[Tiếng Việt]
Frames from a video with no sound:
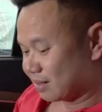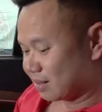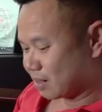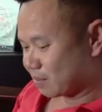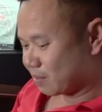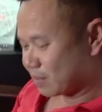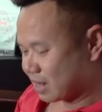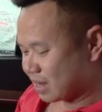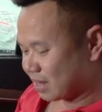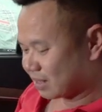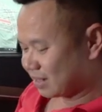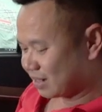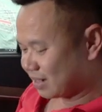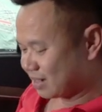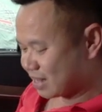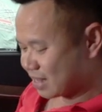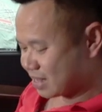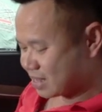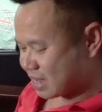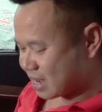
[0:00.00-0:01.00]
khớp lại
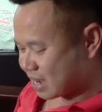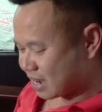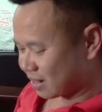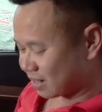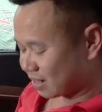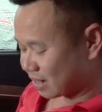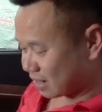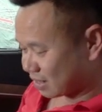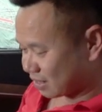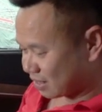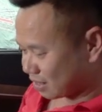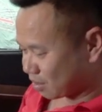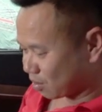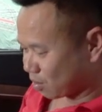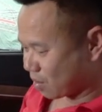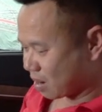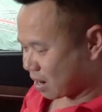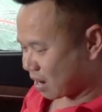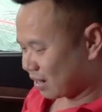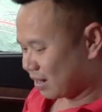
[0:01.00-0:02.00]
rất nhẹ nhàng đặt chìa
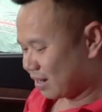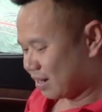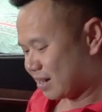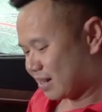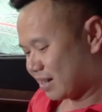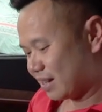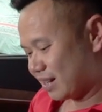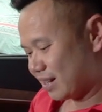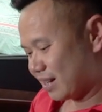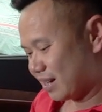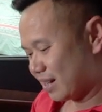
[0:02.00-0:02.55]
khóa lên đây